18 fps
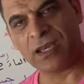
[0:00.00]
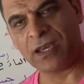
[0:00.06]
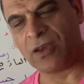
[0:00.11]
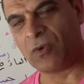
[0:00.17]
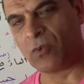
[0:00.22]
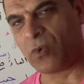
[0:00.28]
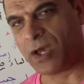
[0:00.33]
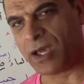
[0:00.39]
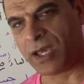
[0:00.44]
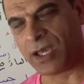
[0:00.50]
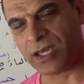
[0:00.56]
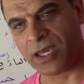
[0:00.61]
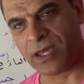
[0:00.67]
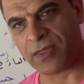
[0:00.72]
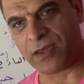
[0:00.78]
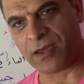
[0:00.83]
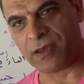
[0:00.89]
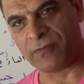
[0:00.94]

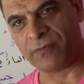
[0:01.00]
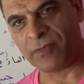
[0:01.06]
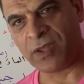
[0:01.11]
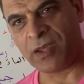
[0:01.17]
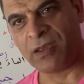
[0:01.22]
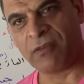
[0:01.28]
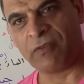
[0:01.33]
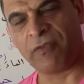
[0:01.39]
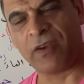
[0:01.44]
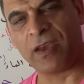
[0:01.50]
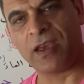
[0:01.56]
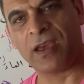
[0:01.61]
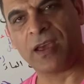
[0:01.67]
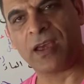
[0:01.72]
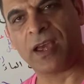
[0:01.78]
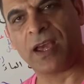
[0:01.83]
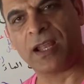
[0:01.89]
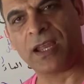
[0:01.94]
وهكذا
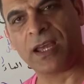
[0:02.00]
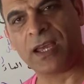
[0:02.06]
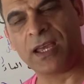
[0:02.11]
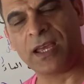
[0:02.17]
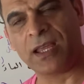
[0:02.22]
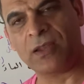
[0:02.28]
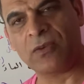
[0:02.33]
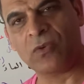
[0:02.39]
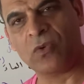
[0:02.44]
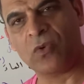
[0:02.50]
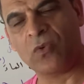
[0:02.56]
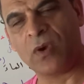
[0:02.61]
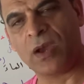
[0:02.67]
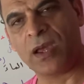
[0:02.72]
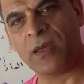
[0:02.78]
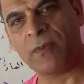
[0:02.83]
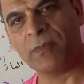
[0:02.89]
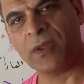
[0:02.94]
فالحال
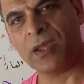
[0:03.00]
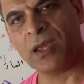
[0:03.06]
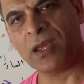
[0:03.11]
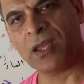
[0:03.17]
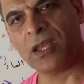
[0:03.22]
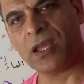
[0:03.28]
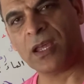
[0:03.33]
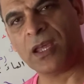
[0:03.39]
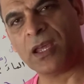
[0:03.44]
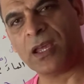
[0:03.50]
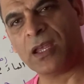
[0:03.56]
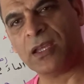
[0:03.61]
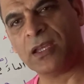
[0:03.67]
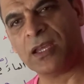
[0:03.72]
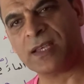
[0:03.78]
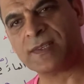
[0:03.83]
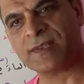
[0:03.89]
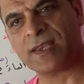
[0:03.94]
هو آه،
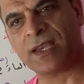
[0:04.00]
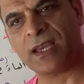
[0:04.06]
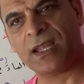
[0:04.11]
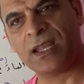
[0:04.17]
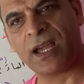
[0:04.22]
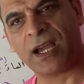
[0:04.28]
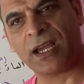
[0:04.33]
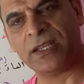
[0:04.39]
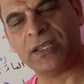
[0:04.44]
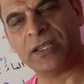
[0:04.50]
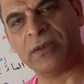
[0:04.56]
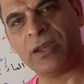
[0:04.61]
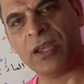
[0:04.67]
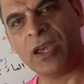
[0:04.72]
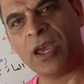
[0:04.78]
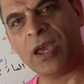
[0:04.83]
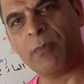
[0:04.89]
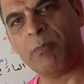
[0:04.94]
نسأل عن
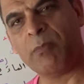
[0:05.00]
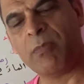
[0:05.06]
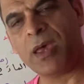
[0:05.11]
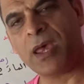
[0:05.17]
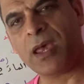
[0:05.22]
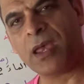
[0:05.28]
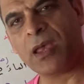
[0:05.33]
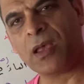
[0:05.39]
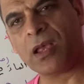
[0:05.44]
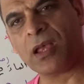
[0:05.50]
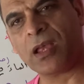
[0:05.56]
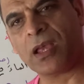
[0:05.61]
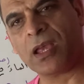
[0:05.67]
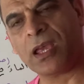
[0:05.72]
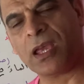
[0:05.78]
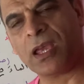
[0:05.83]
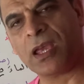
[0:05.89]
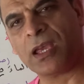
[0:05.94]
ما
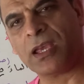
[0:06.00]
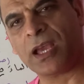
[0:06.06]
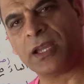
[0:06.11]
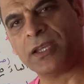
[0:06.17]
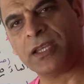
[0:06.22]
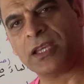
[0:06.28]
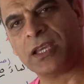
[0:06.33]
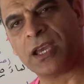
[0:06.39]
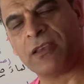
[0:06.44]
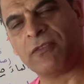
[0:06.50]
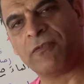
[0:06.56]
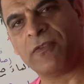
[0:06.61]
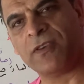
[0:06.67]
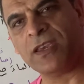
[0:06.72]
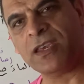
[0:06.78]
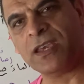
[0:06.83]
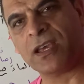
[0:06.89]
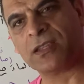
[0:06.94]
آه، يعني
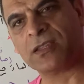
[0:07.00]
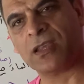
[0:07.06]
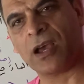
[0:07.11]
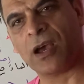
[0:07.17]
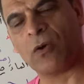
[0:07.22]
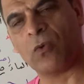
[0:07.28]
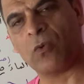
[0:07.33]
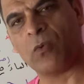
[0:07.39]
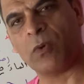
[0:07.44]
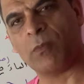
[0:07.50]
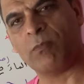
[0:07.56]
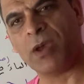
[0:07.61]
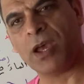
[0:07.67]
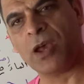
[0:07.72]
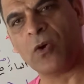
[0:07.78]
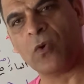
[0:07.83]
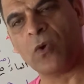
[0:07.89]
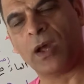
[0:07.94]
كيفية أو
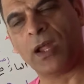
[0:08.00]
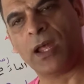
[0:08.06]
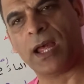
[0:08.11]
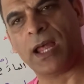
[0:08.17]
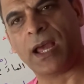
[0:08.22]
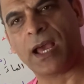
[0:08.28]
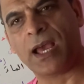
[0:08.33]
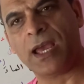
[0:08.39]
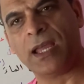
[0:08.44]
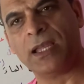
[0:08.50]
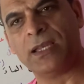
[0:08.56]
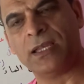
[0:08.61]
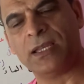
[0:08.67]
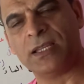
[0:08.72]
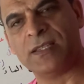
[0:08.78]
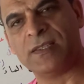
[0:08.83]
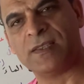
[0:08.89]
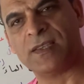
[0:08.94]
ما هو حال
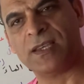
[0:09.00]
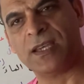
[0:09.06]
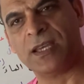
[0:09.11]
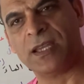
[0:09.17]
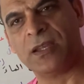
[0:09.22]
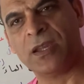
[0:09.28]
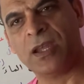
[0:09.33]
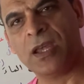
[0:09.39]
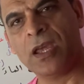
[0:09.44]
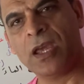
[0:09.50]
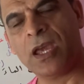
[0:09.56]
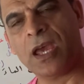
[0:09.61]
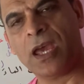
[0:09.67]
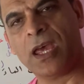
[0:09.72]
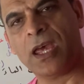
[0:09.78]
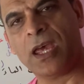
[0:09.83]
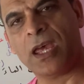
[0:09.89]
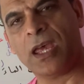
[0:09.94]
الإنسان
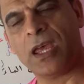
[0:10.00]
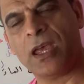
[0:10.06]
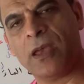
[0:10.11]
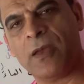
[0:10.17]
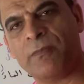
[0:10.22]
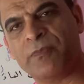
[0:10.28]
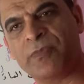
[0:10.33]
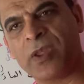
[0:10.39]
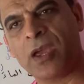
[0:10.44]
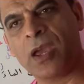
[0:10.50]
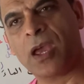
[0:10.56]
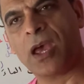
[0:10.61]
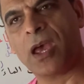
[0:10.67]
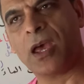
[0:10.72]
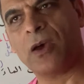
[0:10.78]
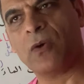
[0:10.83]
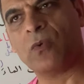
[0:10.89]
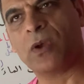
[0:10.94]
آه،
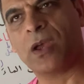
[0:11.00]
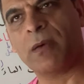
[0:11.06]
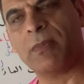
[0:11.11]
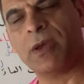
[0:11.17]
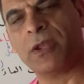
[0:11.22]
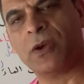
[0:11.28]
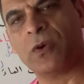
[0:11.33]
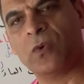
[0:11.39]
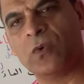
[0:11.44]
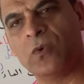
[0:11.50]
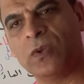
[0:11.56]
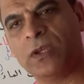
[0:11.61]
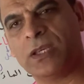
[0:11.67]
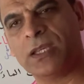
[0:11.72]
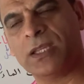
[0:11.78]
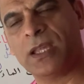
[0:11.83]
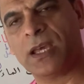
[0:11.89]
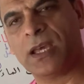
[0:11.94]
أو كما نقول
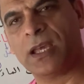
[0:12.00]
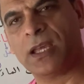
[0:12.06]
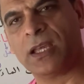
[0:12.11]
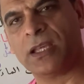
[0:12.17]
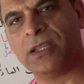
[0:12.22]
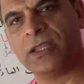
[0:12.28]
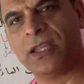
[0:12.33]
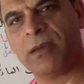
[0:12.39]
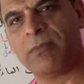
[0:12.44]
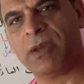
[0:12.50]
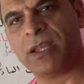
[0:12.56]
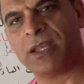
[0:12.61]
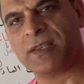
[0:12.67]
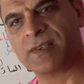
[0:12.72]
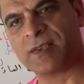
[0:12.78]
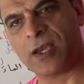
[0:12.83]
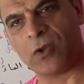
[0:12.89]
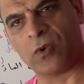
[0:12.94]
كده عندما
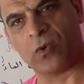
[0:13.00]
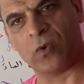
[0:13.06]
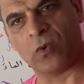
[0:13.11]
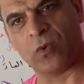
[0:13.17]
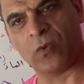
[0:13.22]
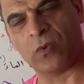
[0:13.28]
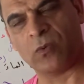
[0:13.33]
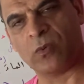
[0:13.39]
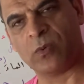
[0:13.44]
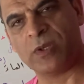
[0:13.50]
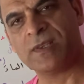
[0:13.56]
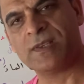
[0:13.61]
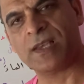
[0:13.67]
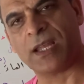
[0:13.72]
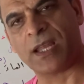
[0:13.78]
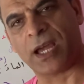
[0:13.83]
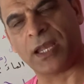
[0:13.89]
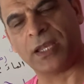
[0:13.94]
نسأله
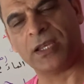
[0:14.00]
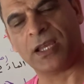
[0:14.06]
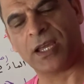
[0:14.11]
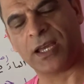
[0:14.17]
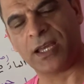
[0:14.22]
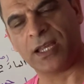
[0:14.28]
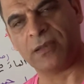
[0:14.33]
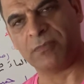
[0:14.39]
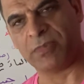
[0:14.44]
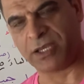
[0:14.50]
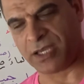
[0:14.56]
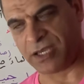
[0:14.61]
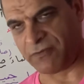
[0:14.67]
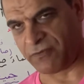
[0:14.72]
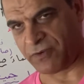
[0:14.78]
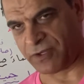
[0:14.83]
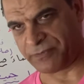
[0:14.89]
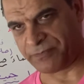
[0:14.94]
ونسأل عن الحال
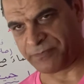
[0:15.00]
بكيف